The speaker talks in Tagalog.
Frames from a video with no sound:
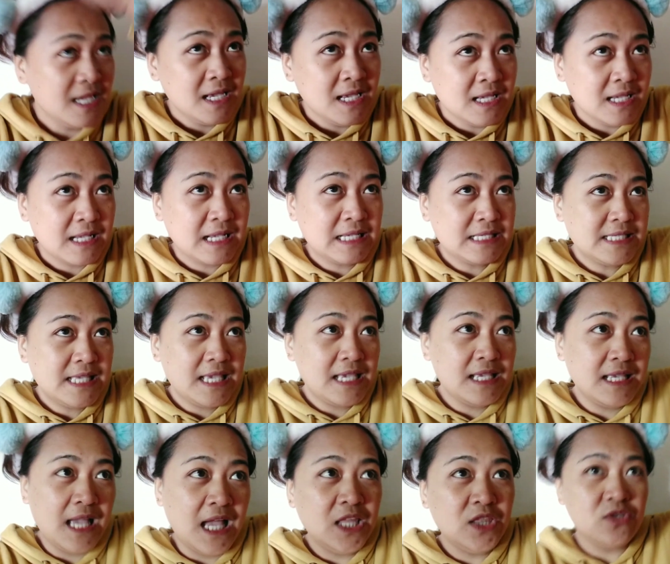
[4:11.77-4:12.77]
kasi
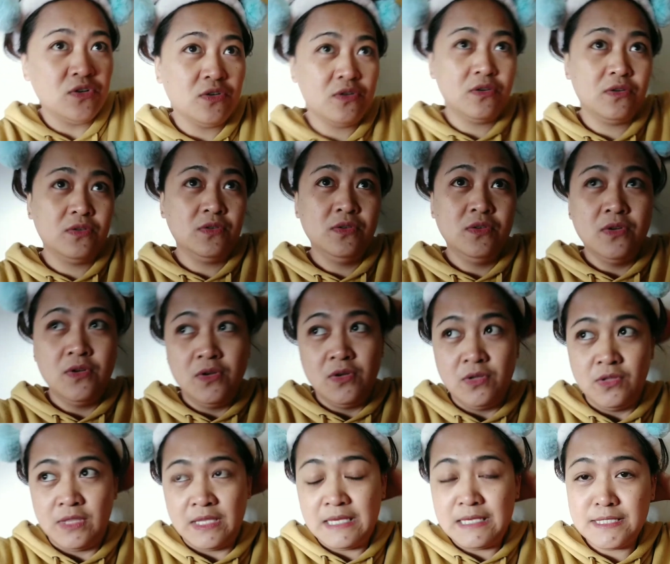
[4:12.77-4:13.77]
ano,
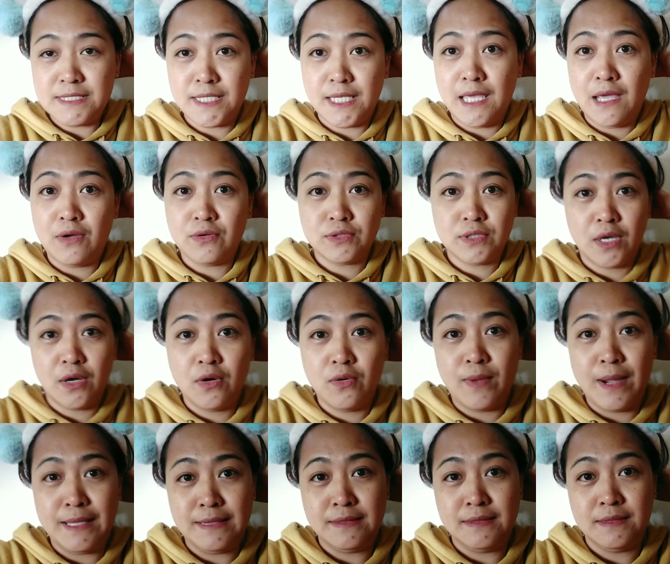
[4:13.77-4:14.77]
nag-stay out ako
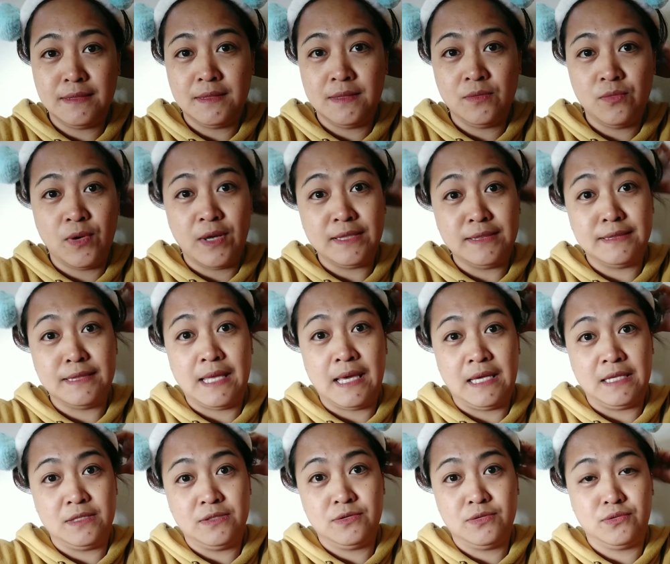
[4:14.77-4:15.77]
one, one night.
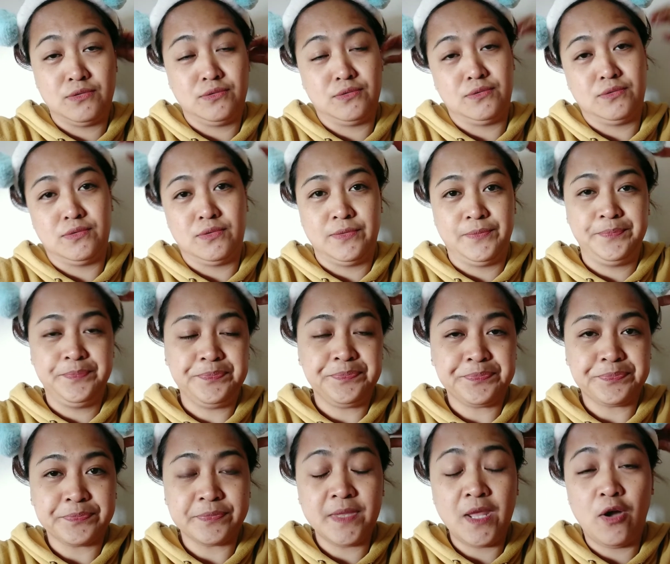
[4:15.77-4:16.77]
So,
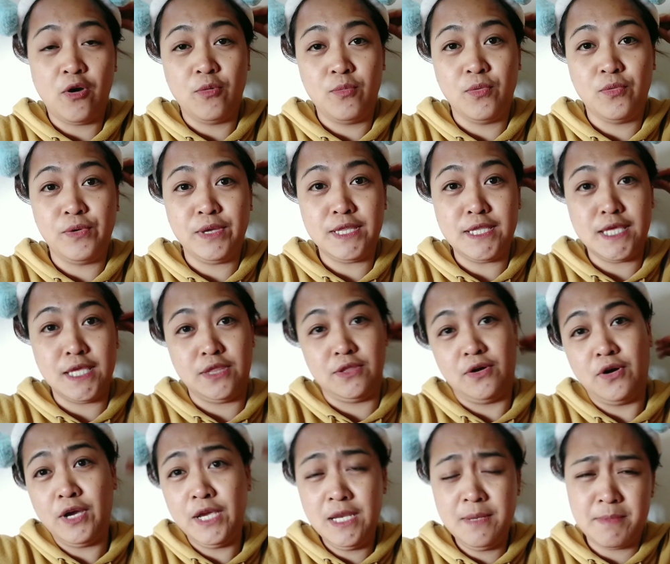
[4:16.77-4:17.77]
hindi ako umuwi dito.
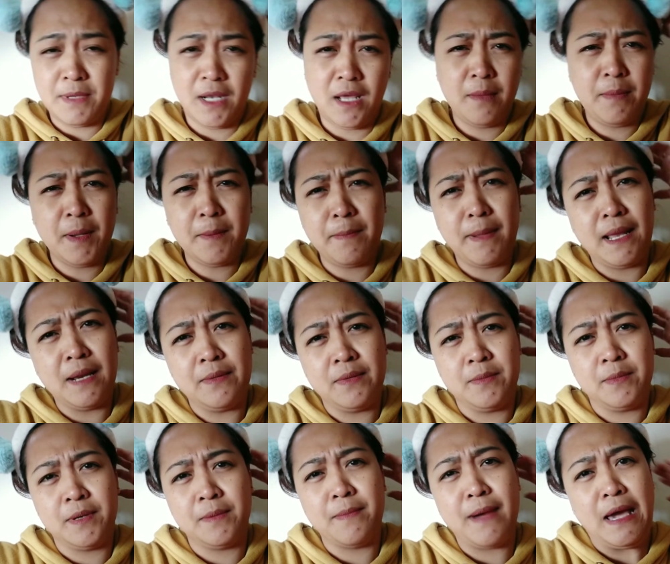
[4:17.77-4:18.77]
Okay naman, nakapagpaalam naman
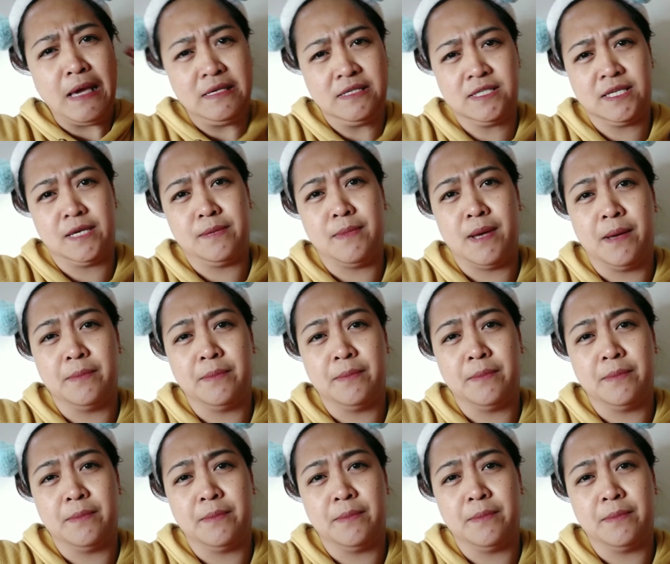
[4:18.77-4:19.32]
ng maayos kay ma'am.